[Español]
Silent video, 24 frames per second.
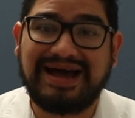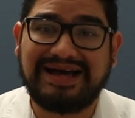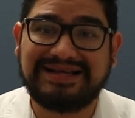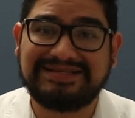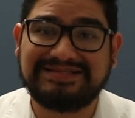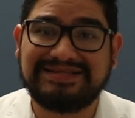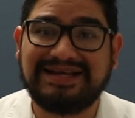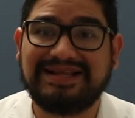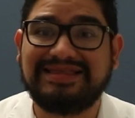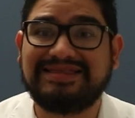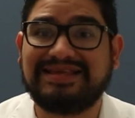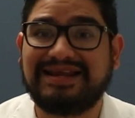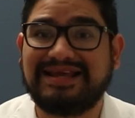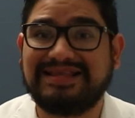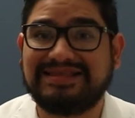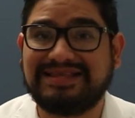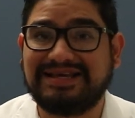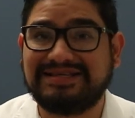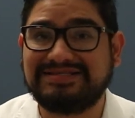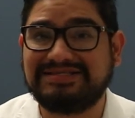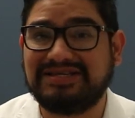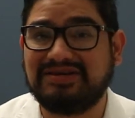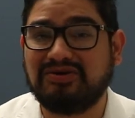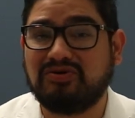hasta el
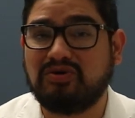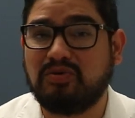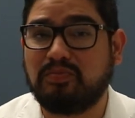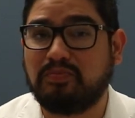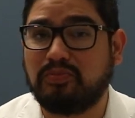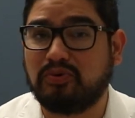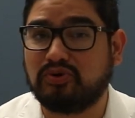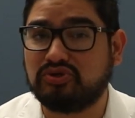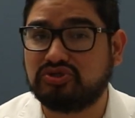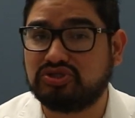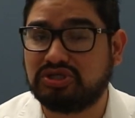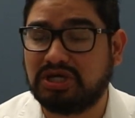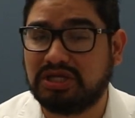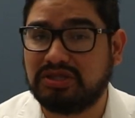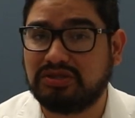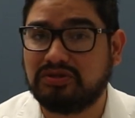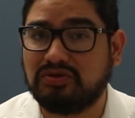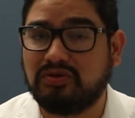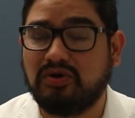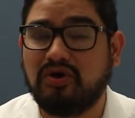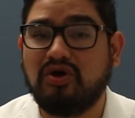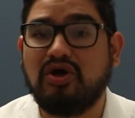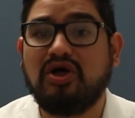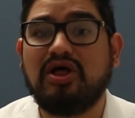
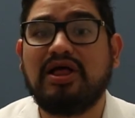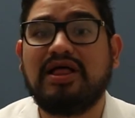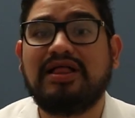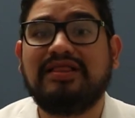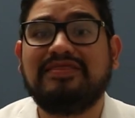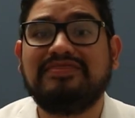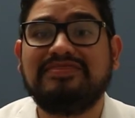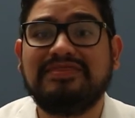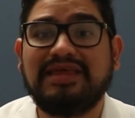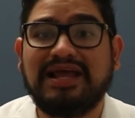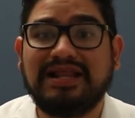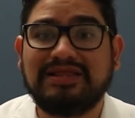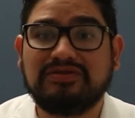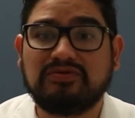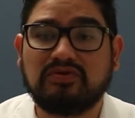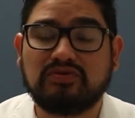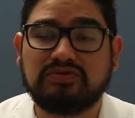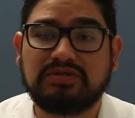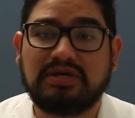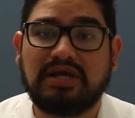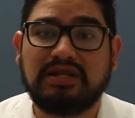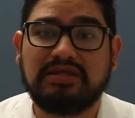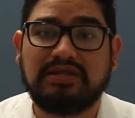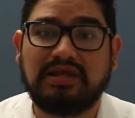35% del
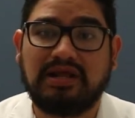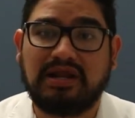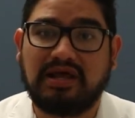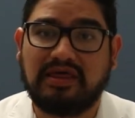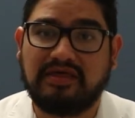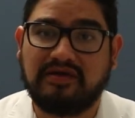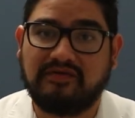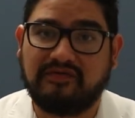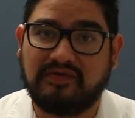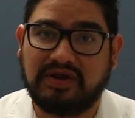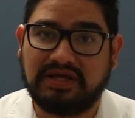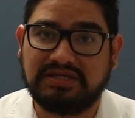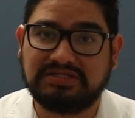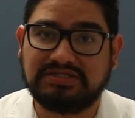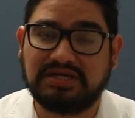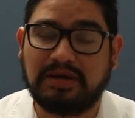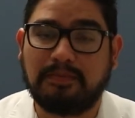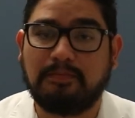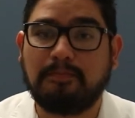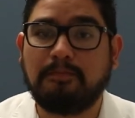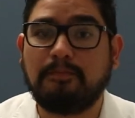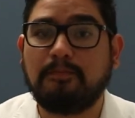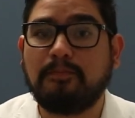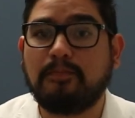total de la
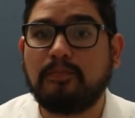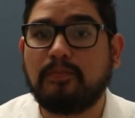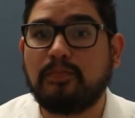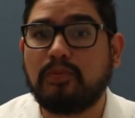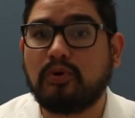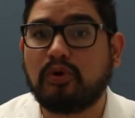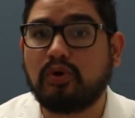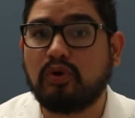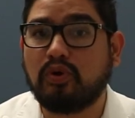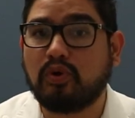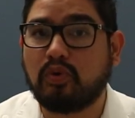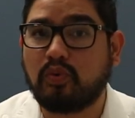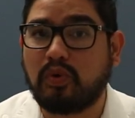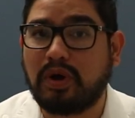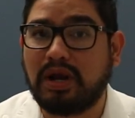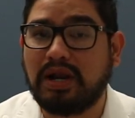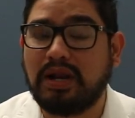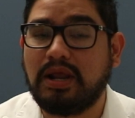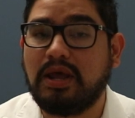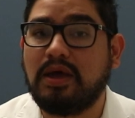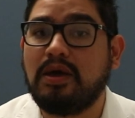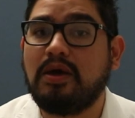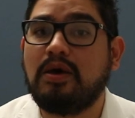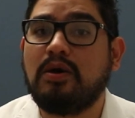diferencia, por lo
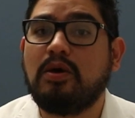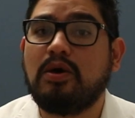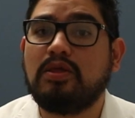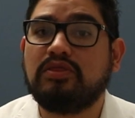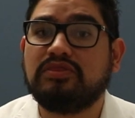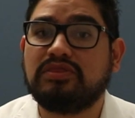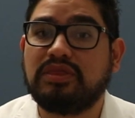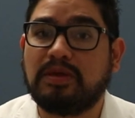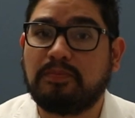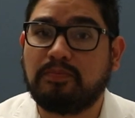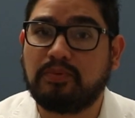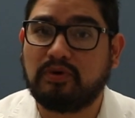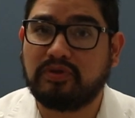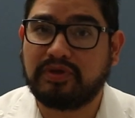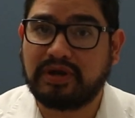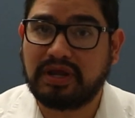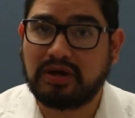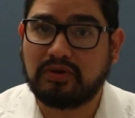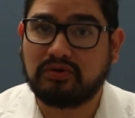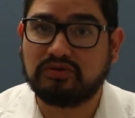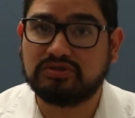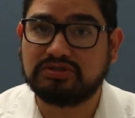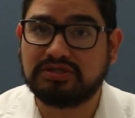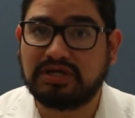cual te
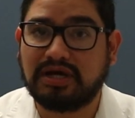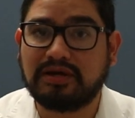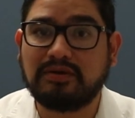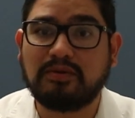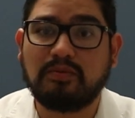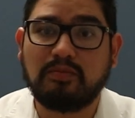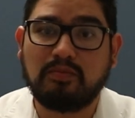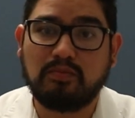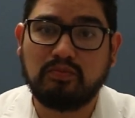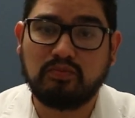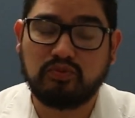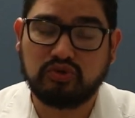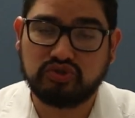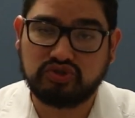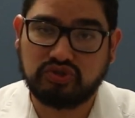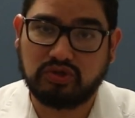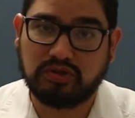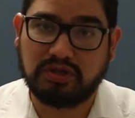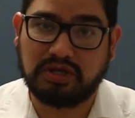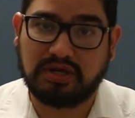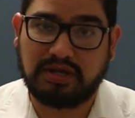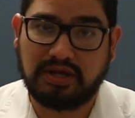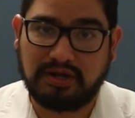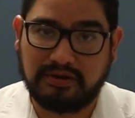podría costar
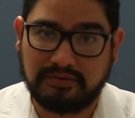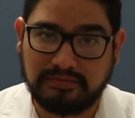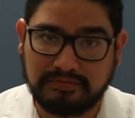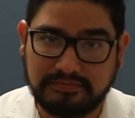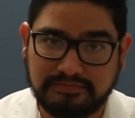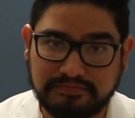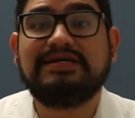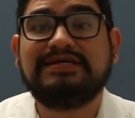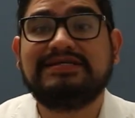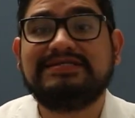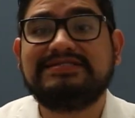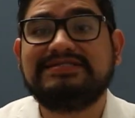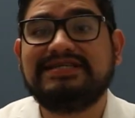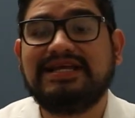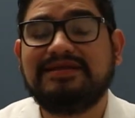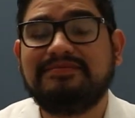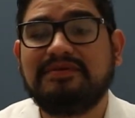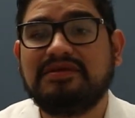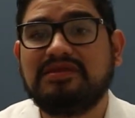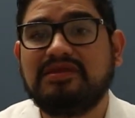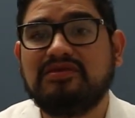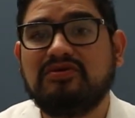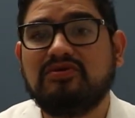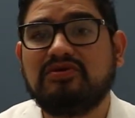mucho dinero. Si
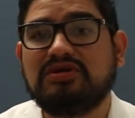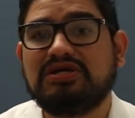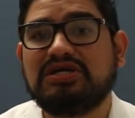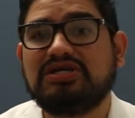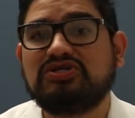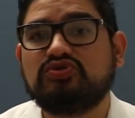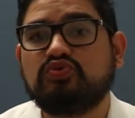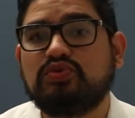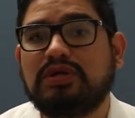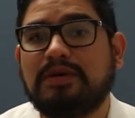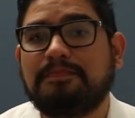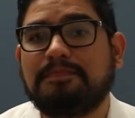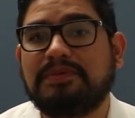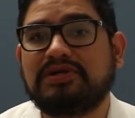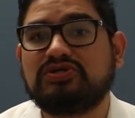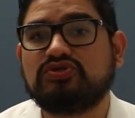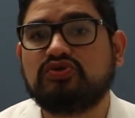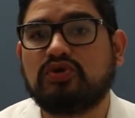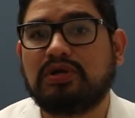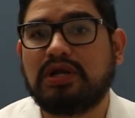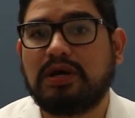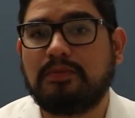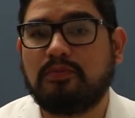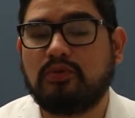el vendedor es una
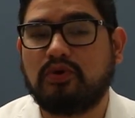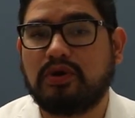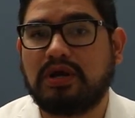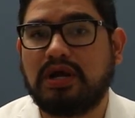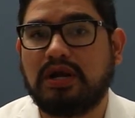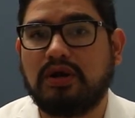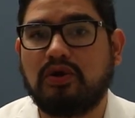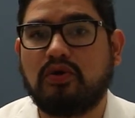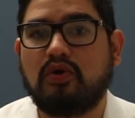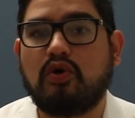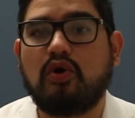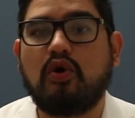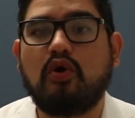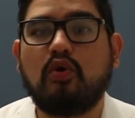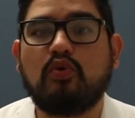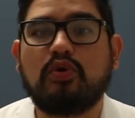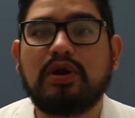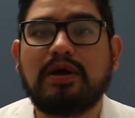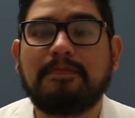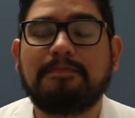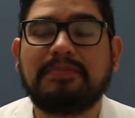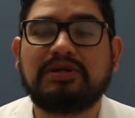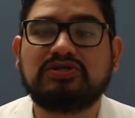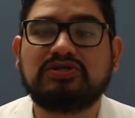persona moral o
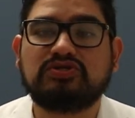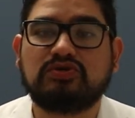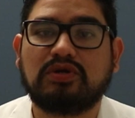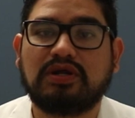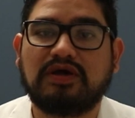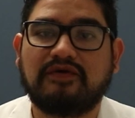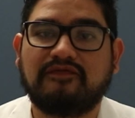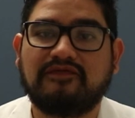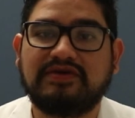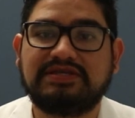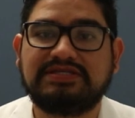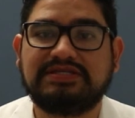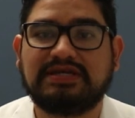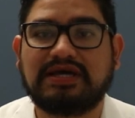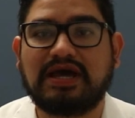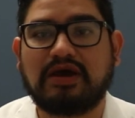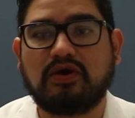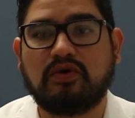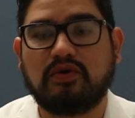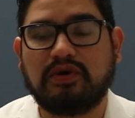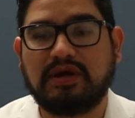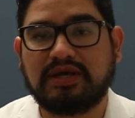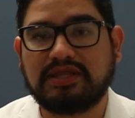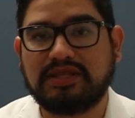una persona física
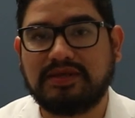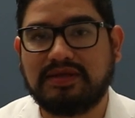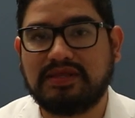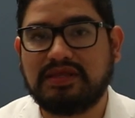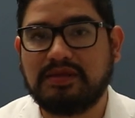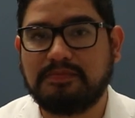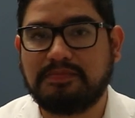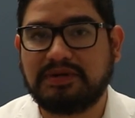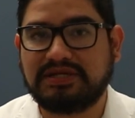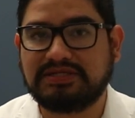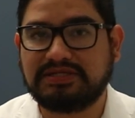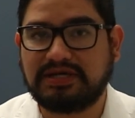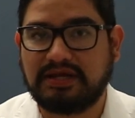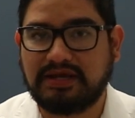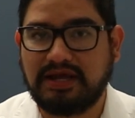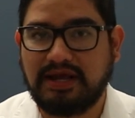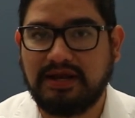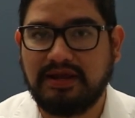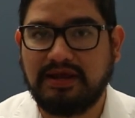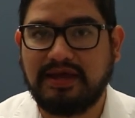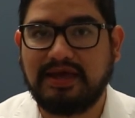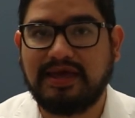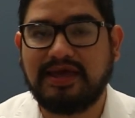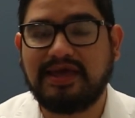con actividad empresarial,